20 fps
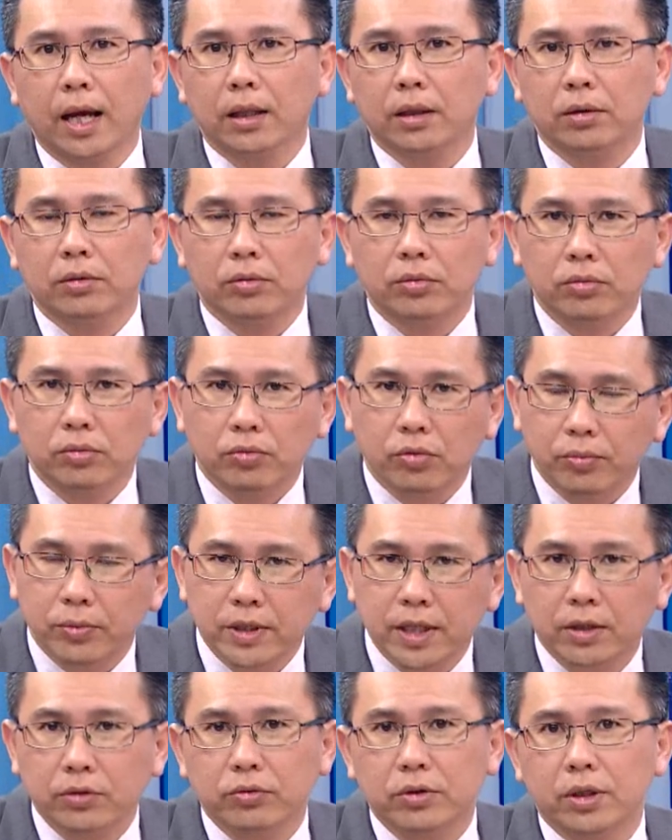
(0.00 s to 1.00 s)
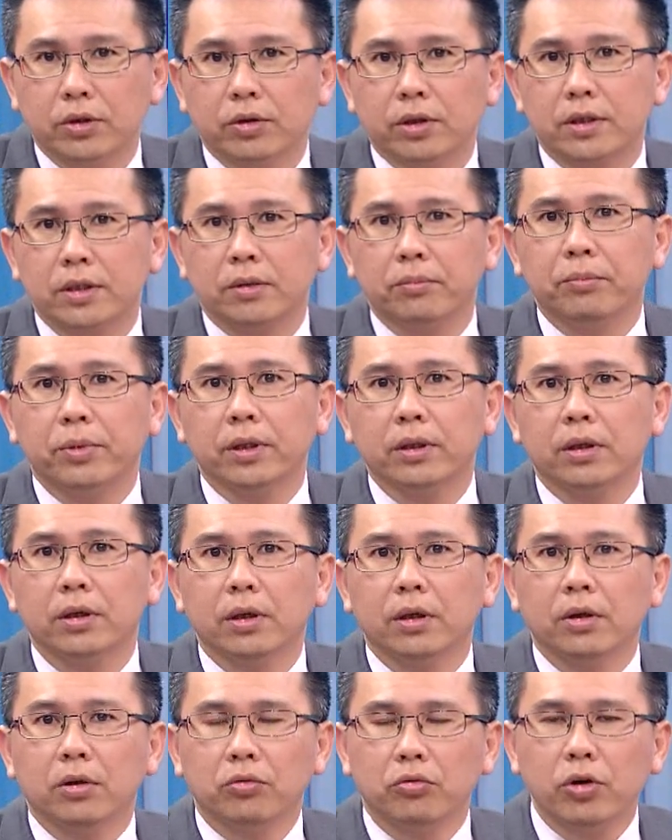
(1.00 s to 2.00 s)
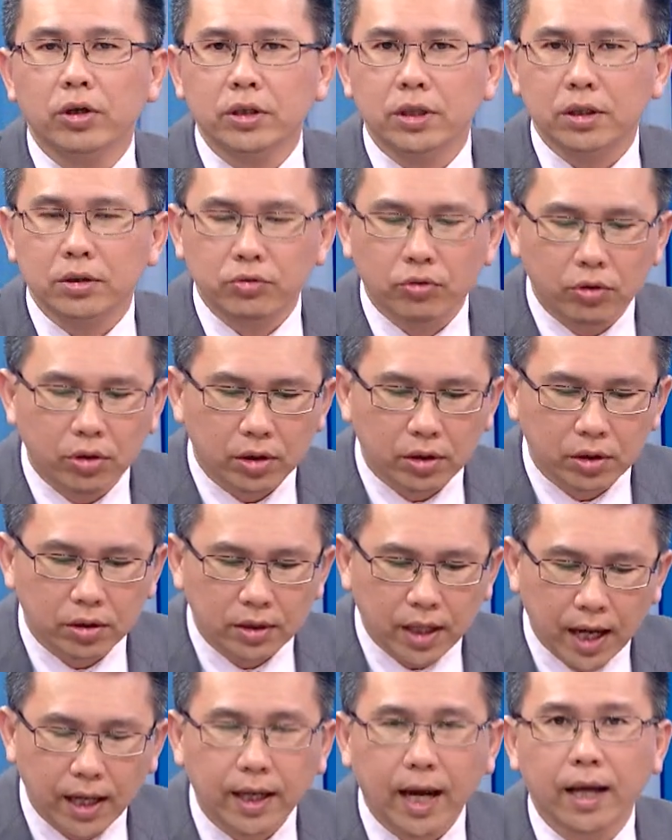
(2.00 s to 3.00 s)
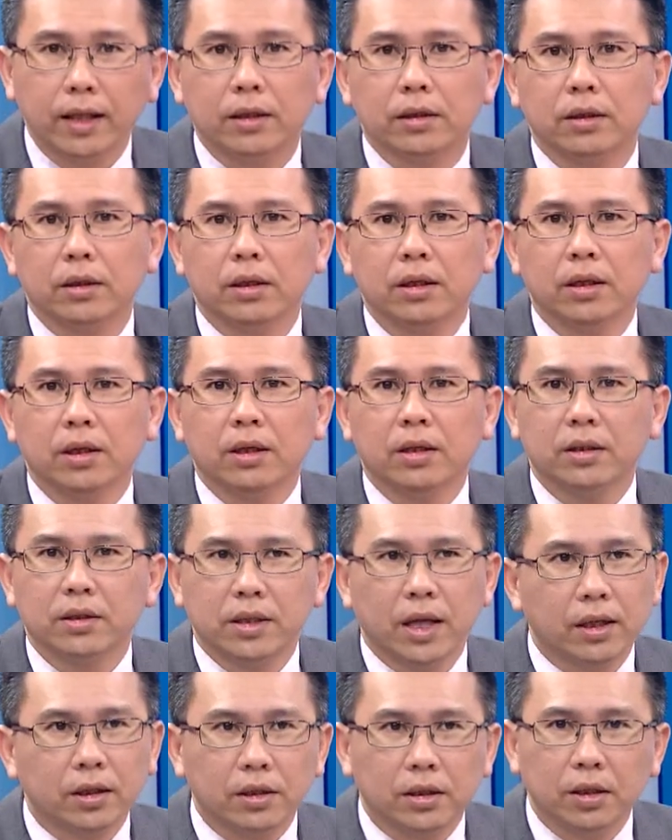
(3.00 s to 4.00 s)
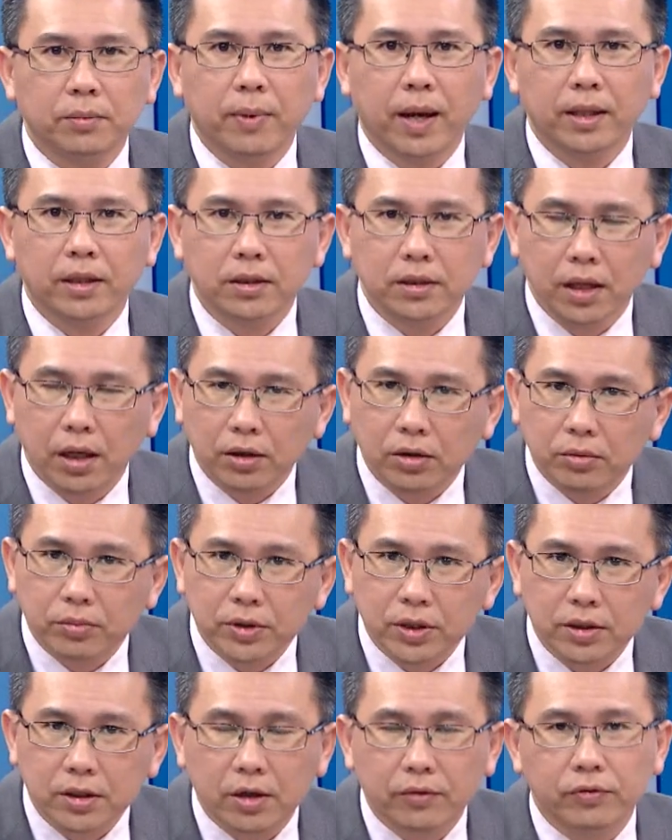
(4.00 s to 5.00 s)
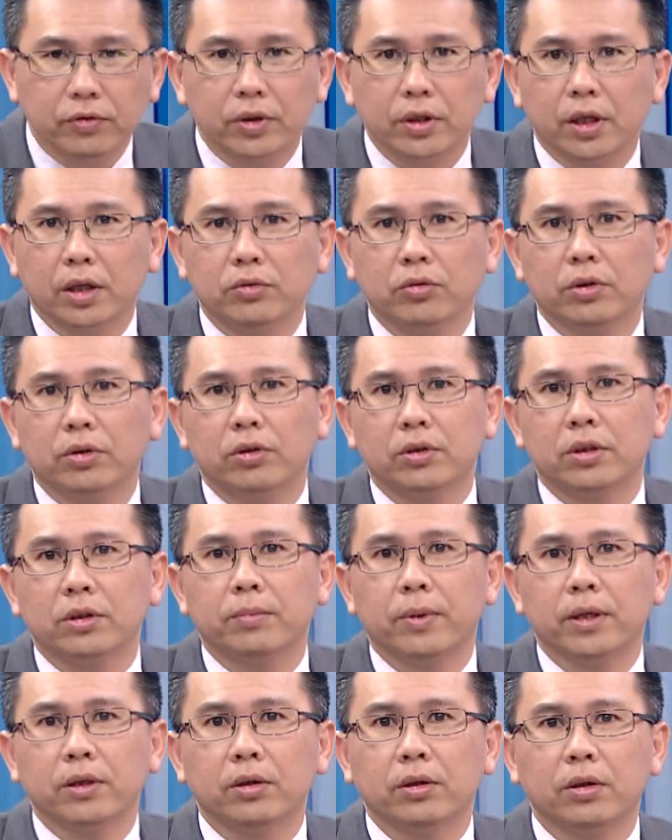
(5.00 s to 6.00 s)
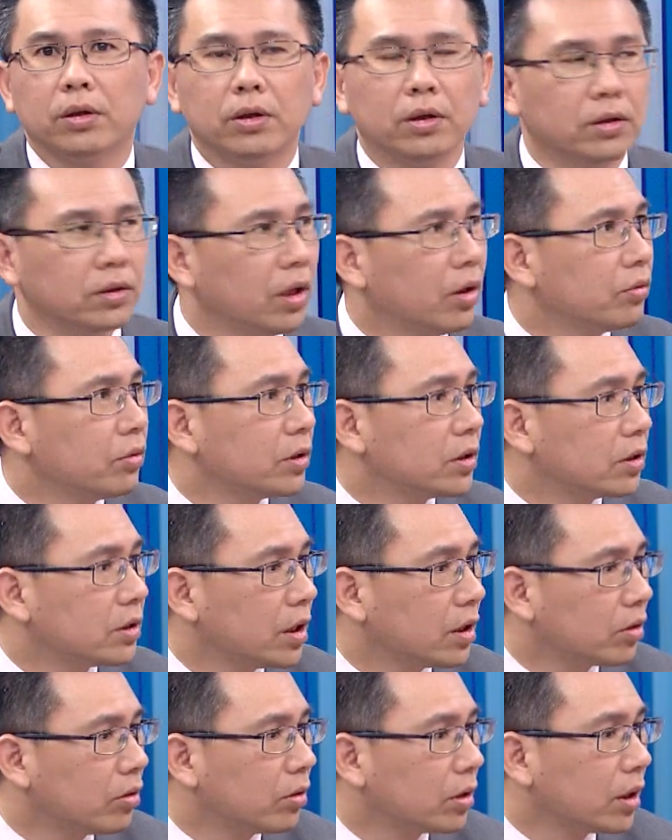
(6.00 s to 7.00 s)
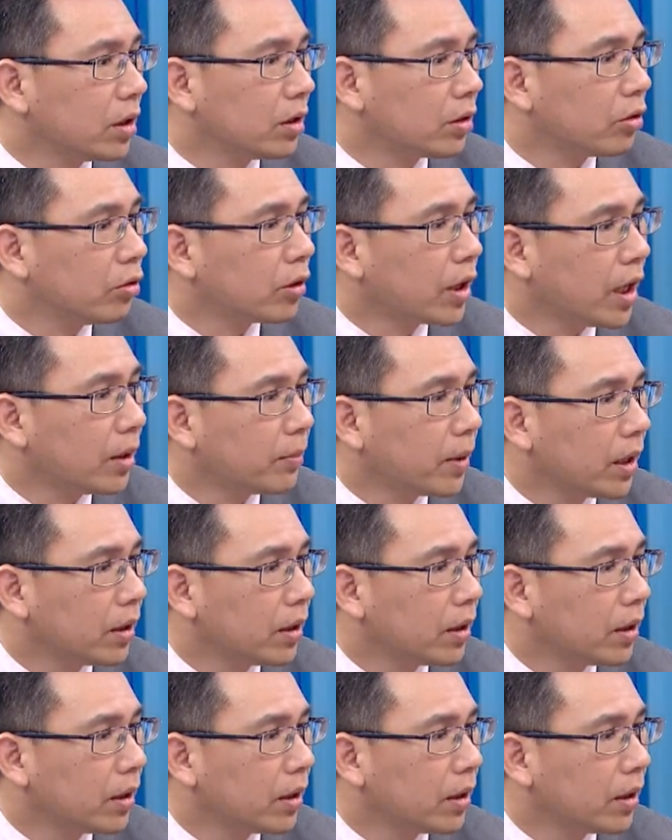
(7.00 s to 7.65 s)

开了我们家族成员的成本，或者说拉开的上个礼拜，你只要跟我们线上福仁联络投资朋友，那我就直接公跟你公开